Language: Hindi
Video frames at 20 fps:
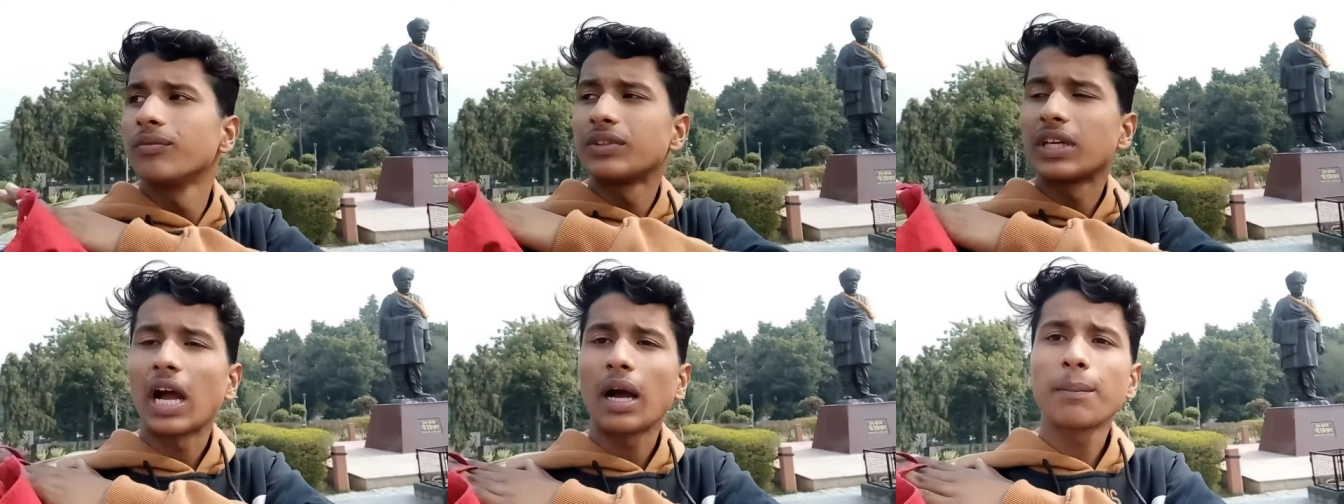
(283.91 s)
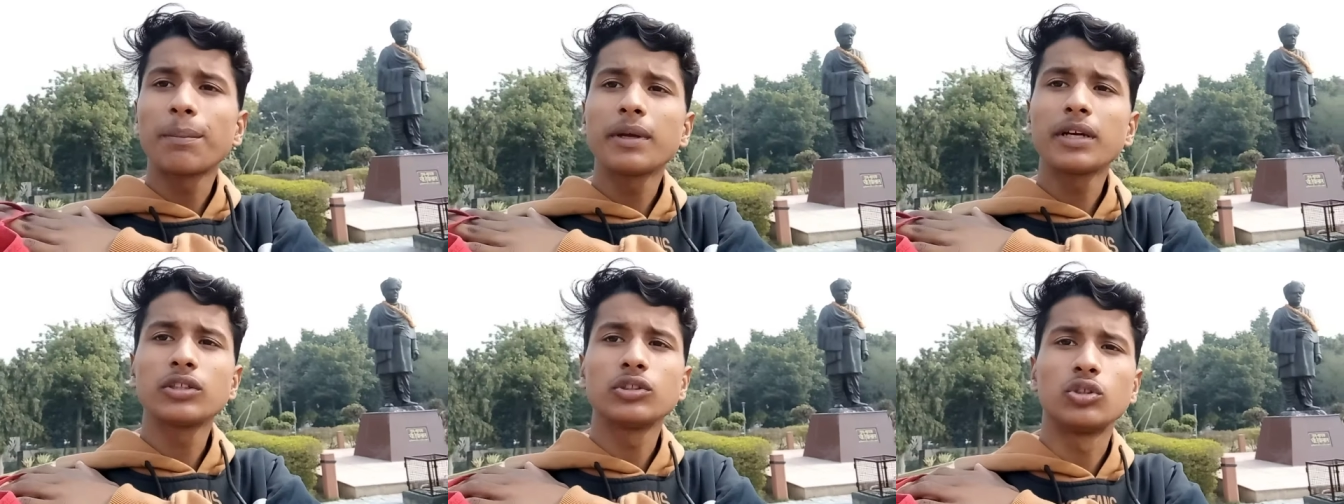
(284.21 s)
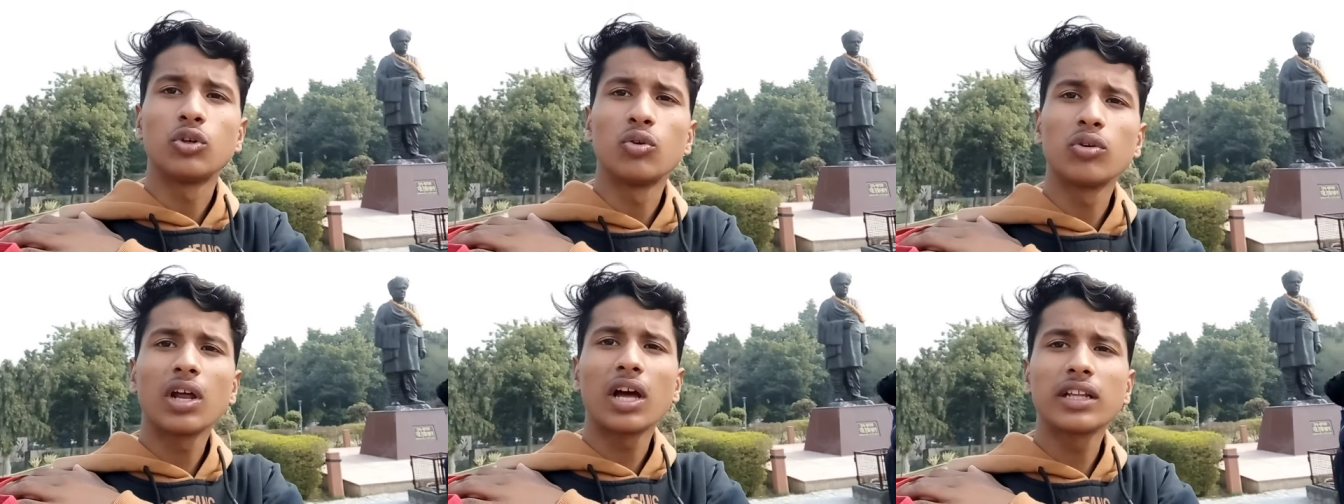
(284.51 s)
यहाँ पे एक
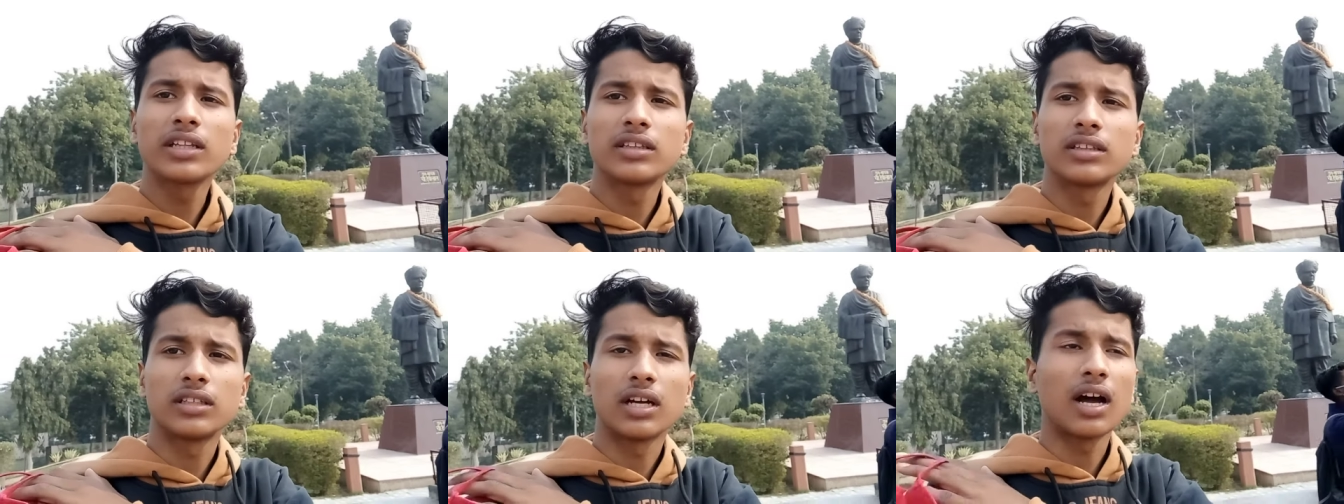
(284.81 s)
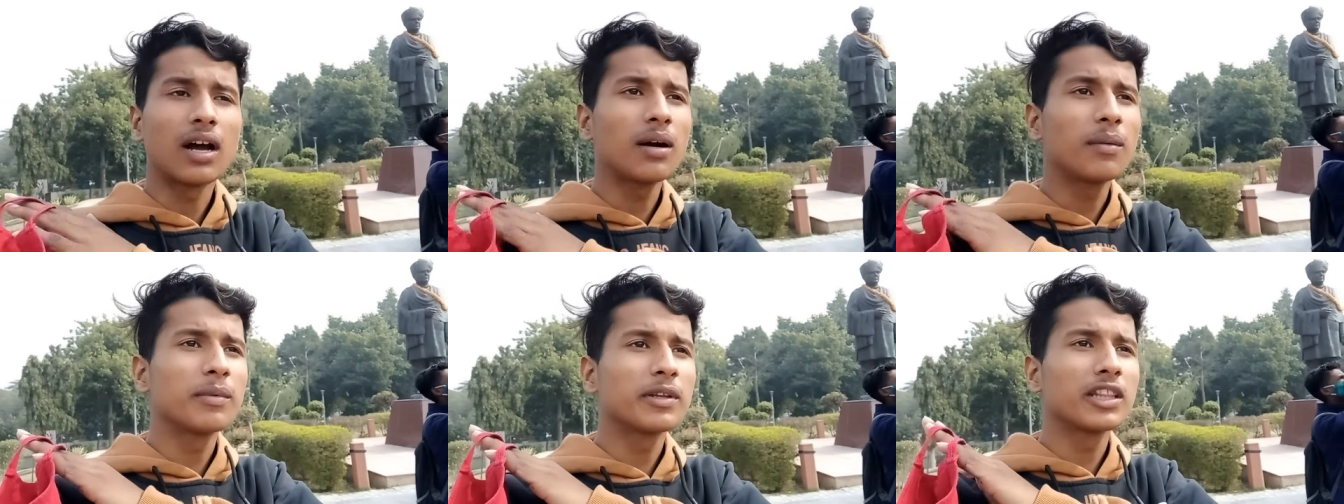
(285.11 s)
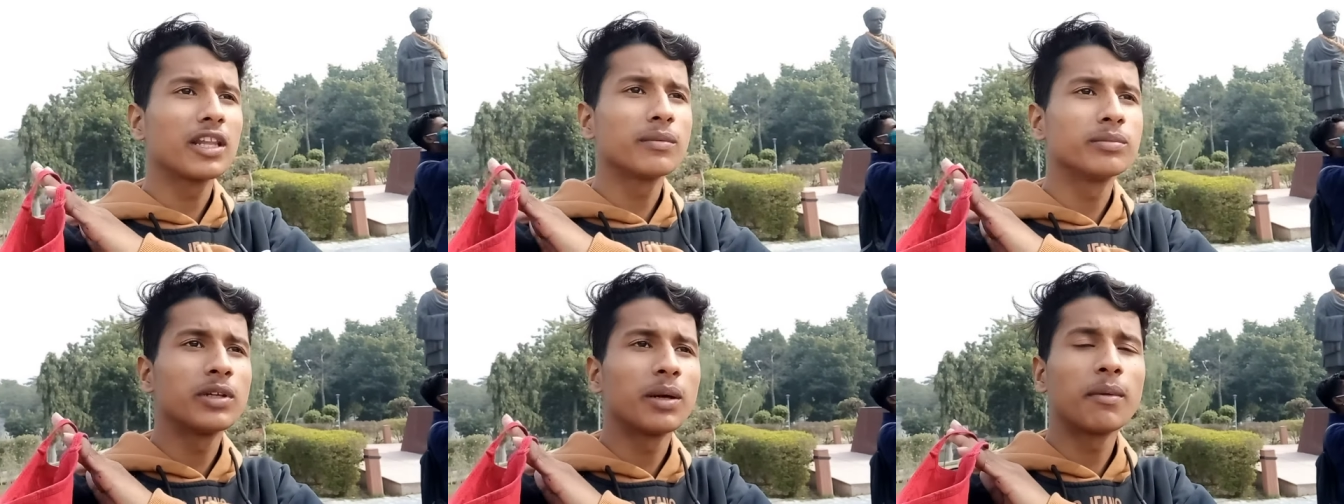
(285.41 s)
झूला था
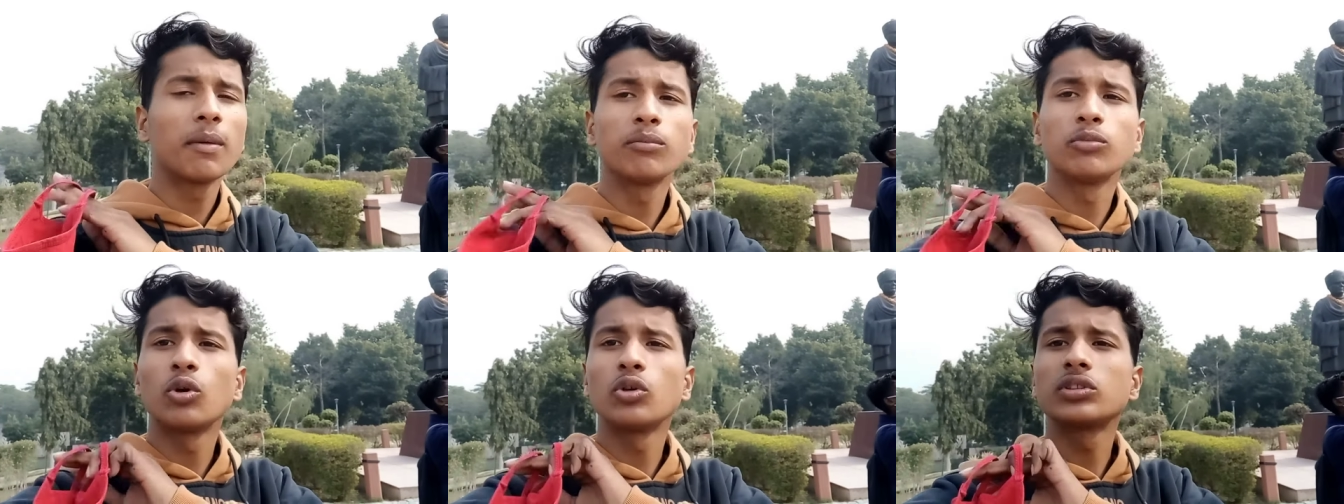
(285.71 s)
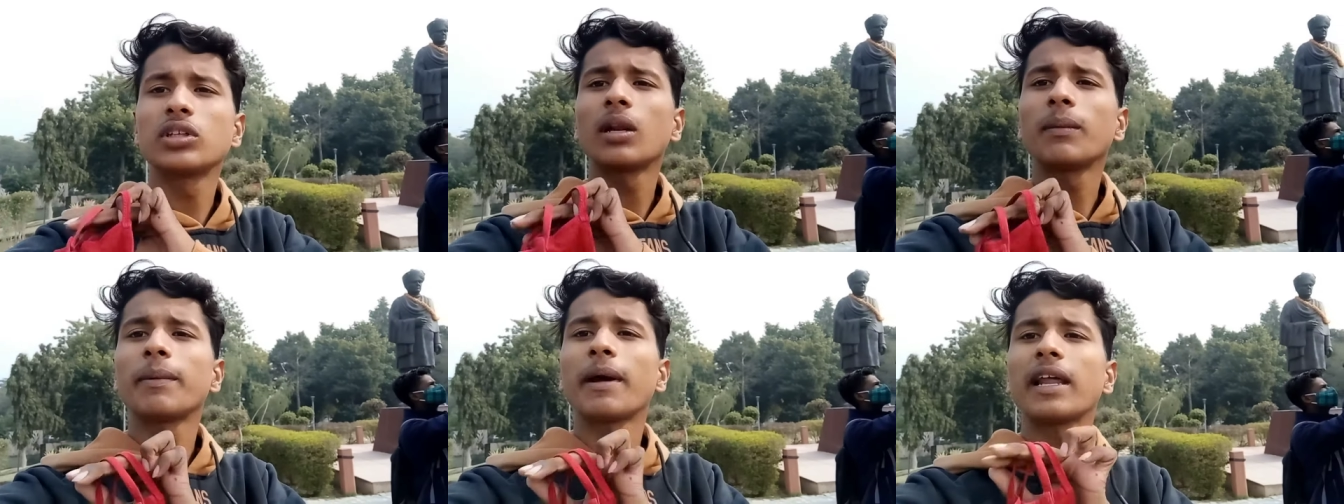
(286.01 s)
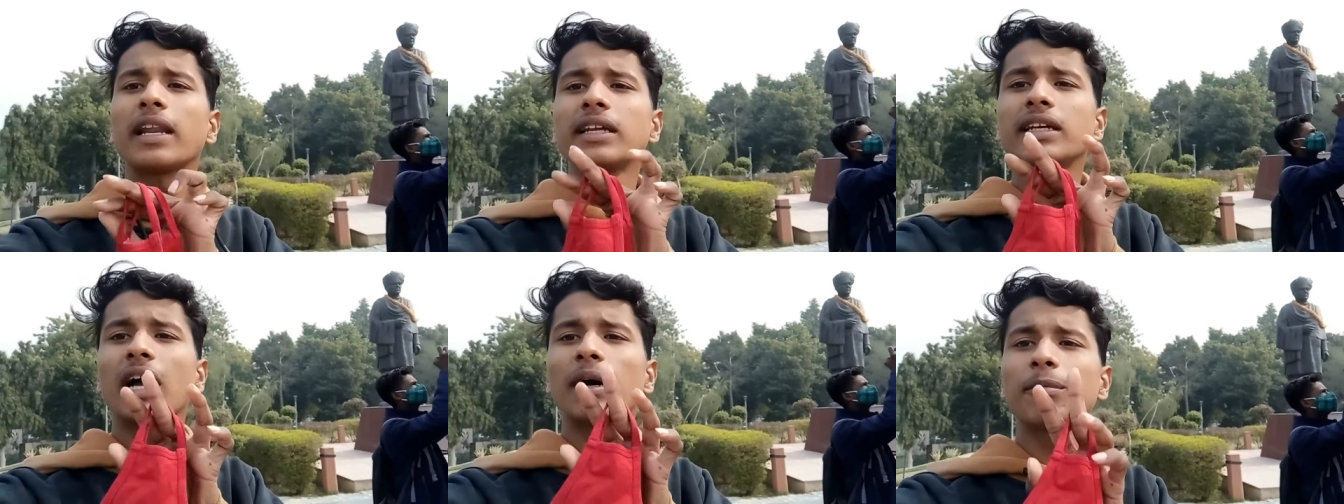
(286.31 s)
मतलब जब हम दो साल
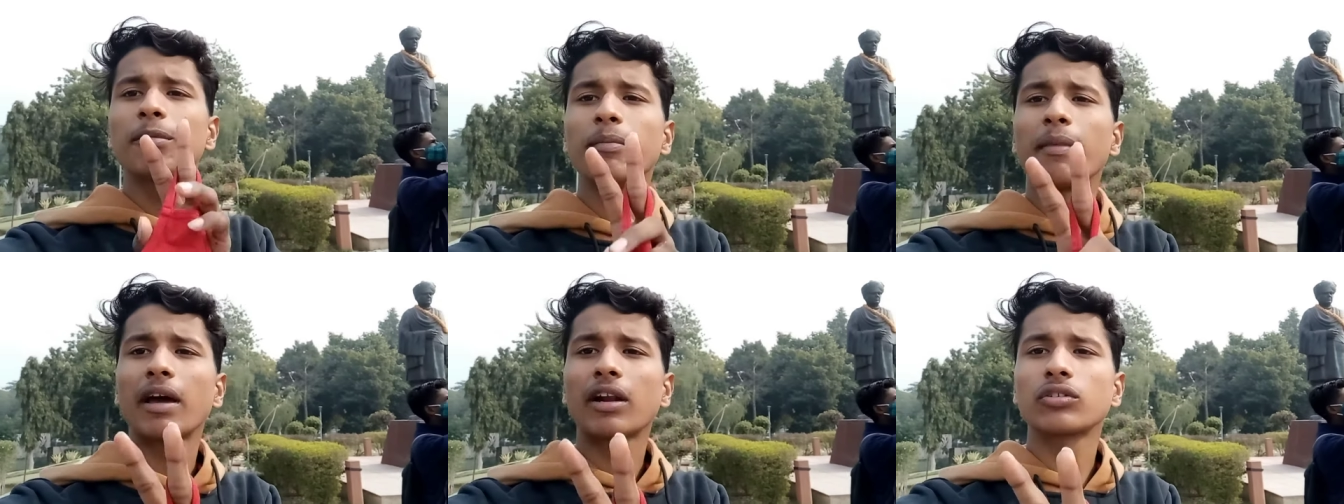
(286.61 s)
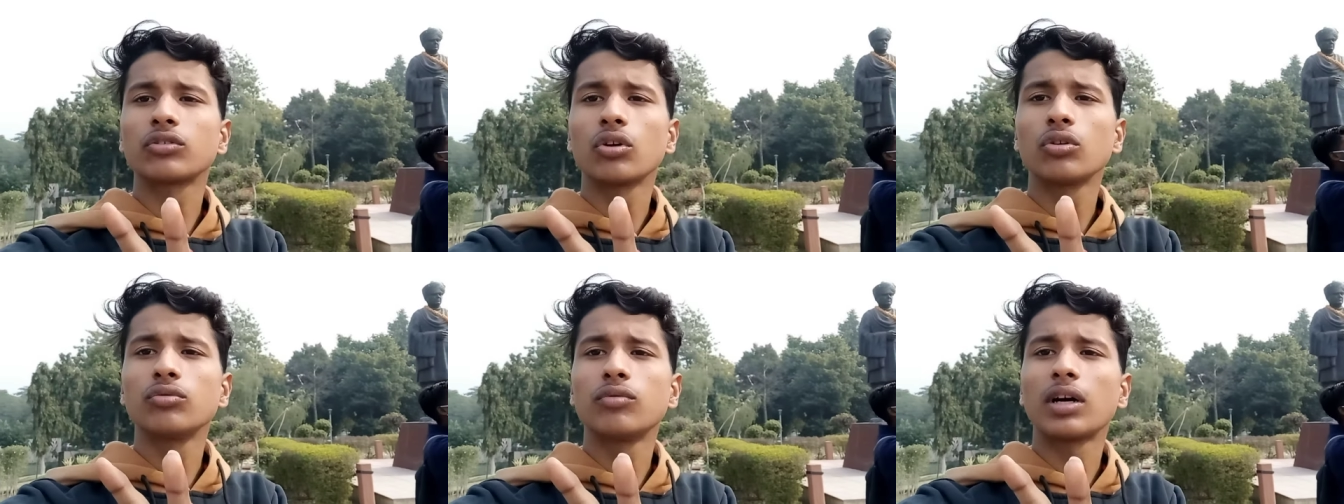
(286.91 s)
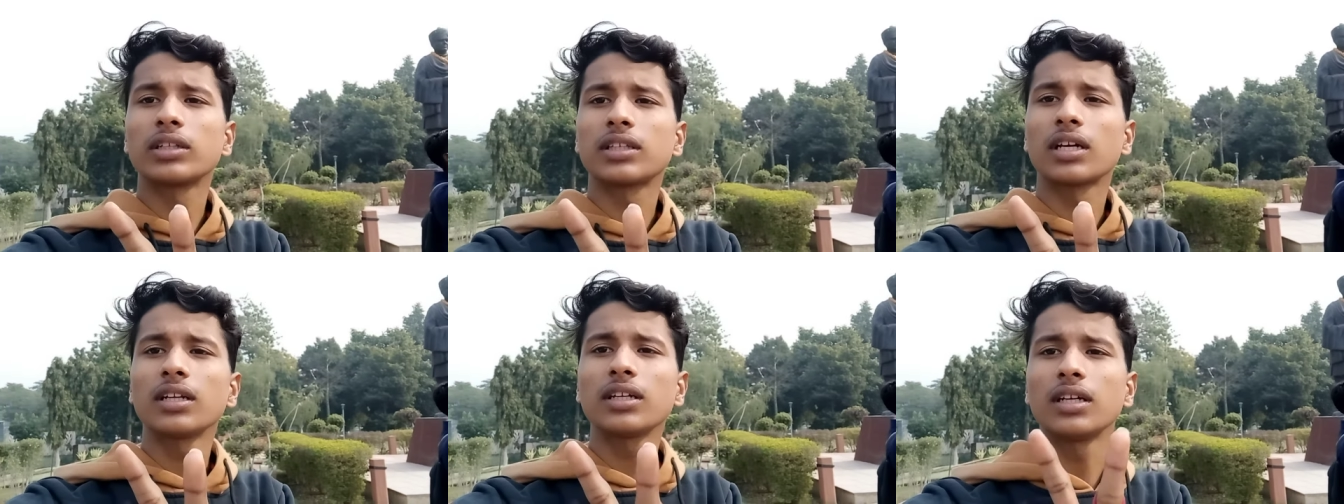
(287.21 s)
पहले यहाँ पे मैराथन
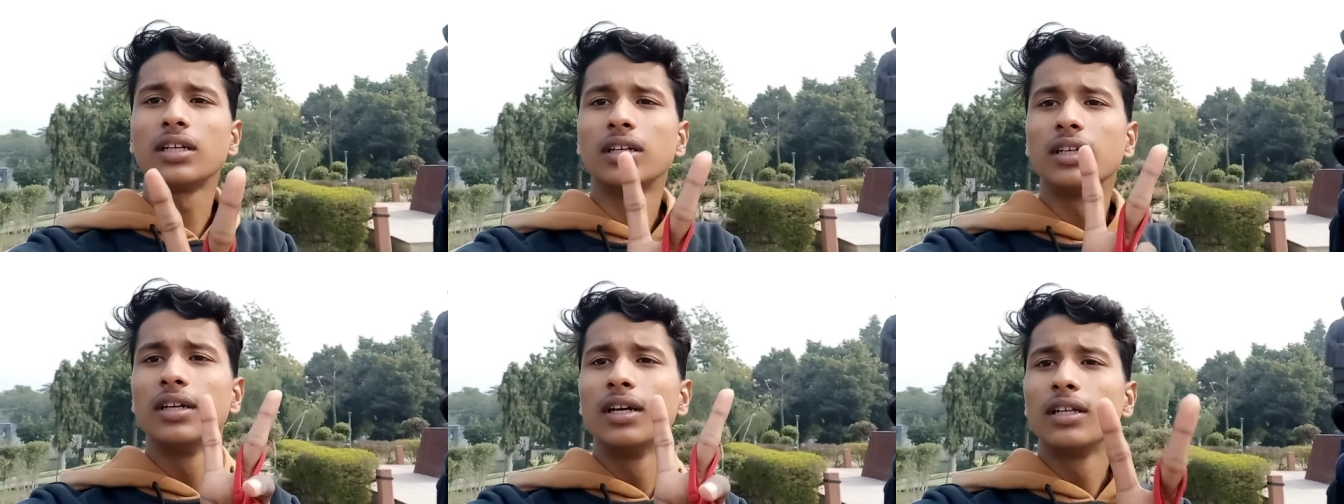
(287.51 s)
हुआ था ना